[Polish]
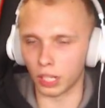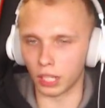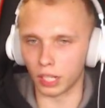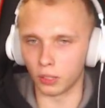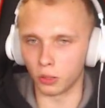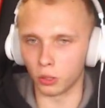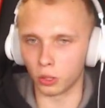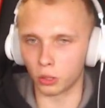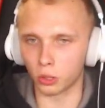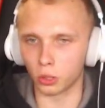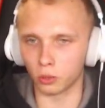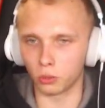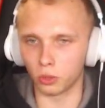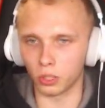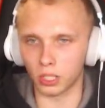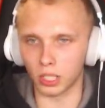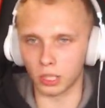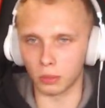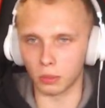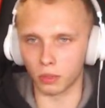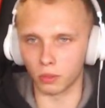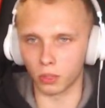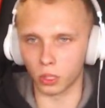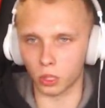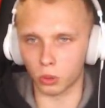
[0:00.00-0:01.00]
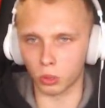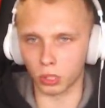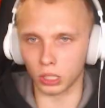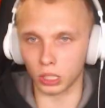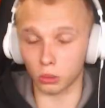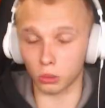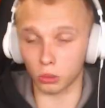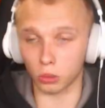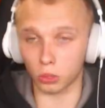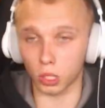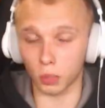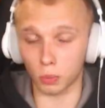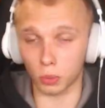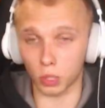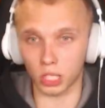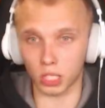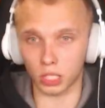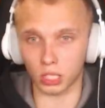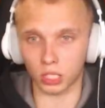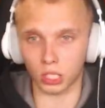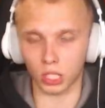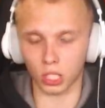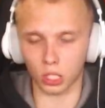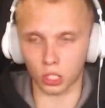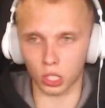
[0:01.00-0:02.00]
Aha, Noktowizja no, mi weszła. Jezus, się
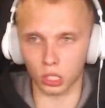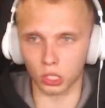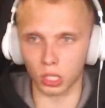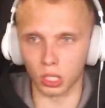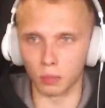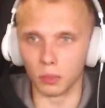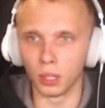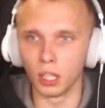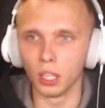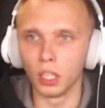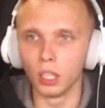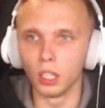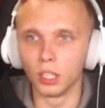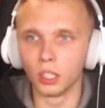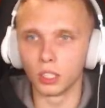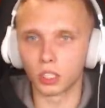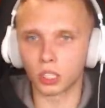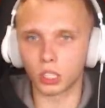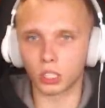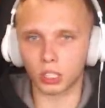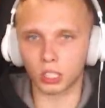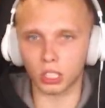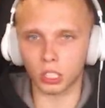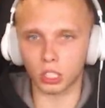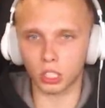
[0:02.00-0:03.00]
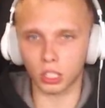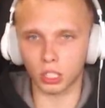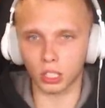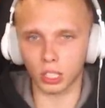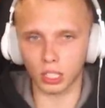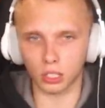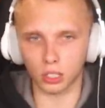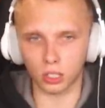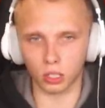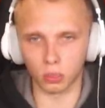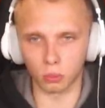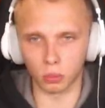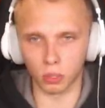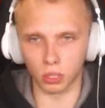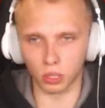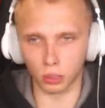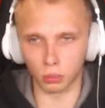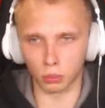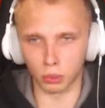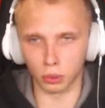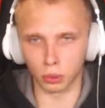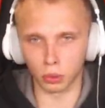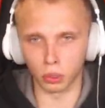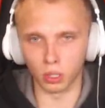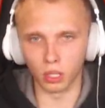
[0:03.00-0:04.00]
przestraszyłem. Się strasznie jasno mi
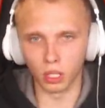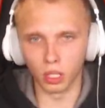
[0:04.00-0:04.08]
zrobiło.